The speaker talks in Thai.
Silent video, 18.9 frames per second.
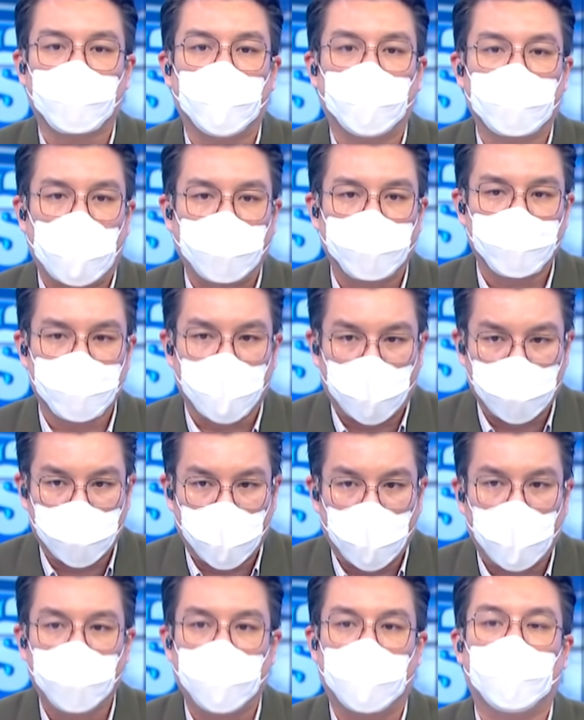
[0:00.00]
ต้องรับศพ
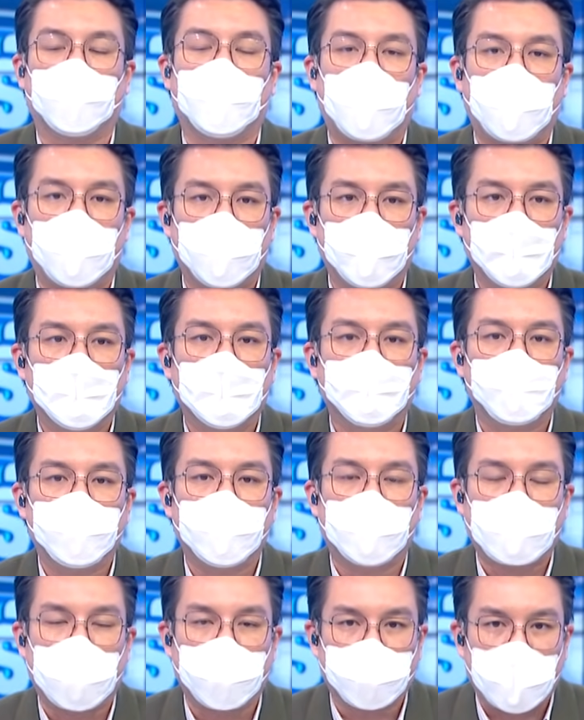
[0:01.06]
โควิดไว้
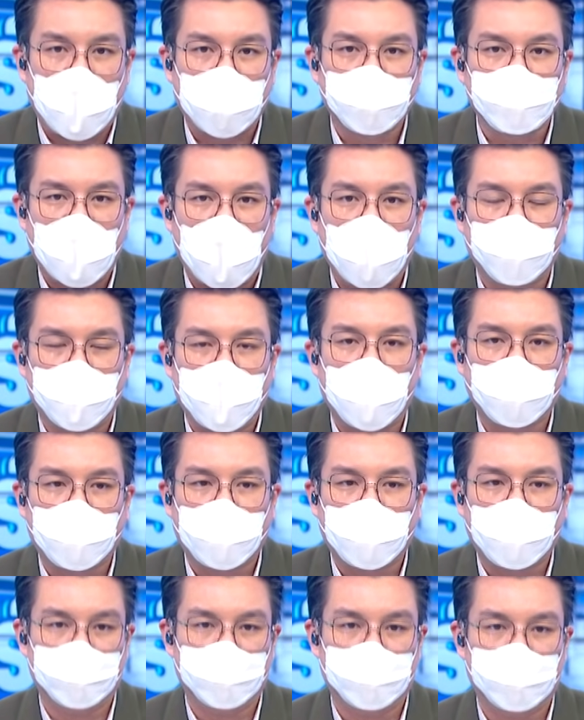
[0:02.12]
เพื่อทำการชาปนกิจ